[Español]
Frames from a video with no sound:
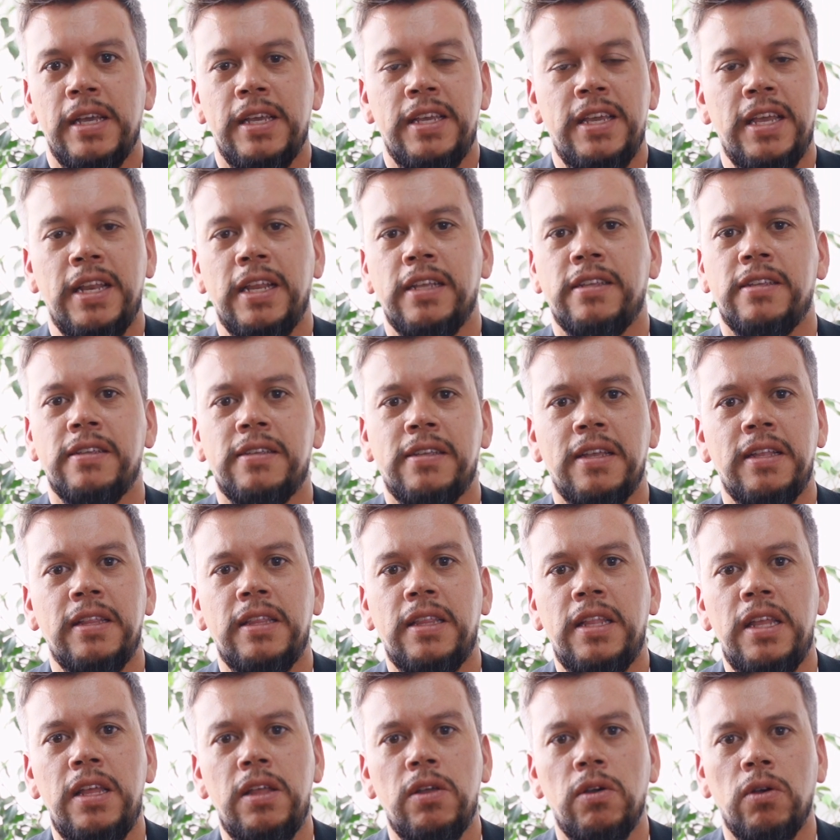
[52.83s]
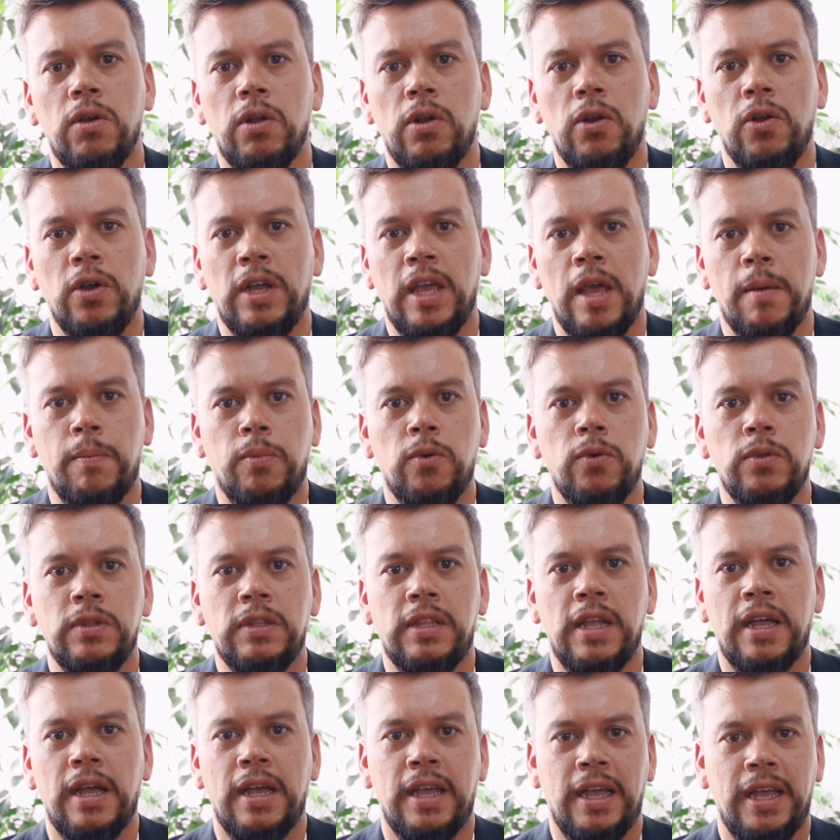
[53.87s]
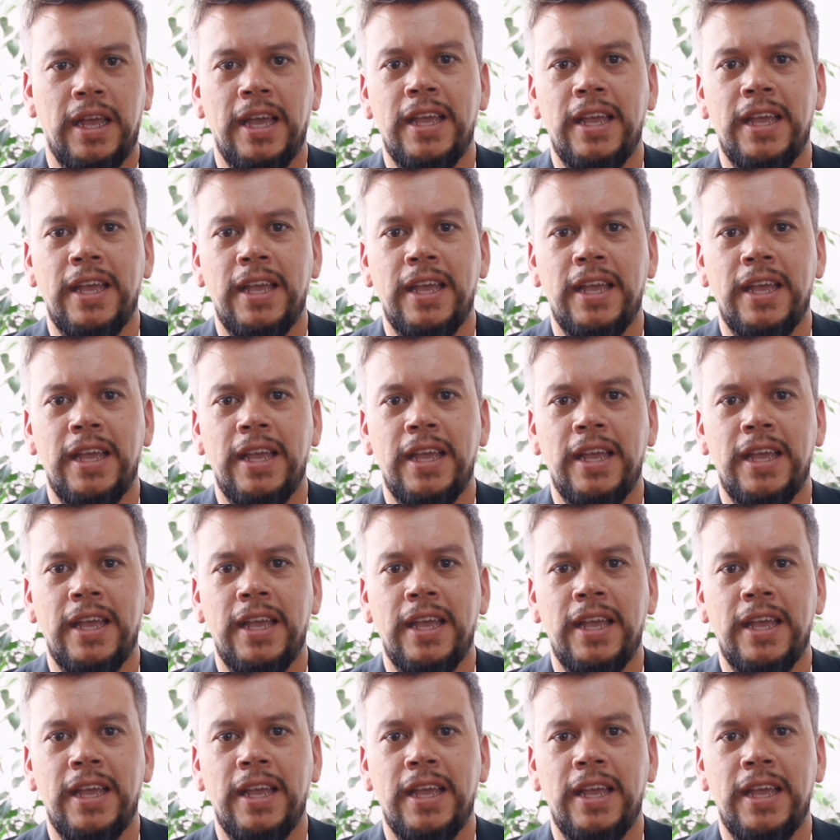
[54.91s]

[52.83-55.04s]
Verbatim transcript: Y en ese sentido, lo que apunta